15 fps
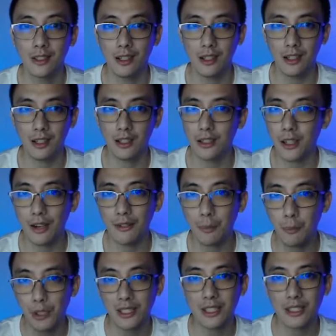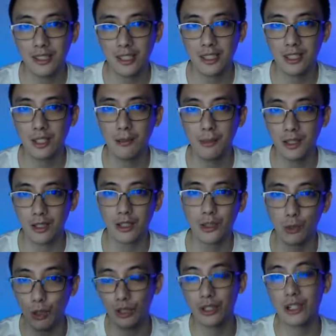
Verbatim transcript: Uh, you have a prison system and there's water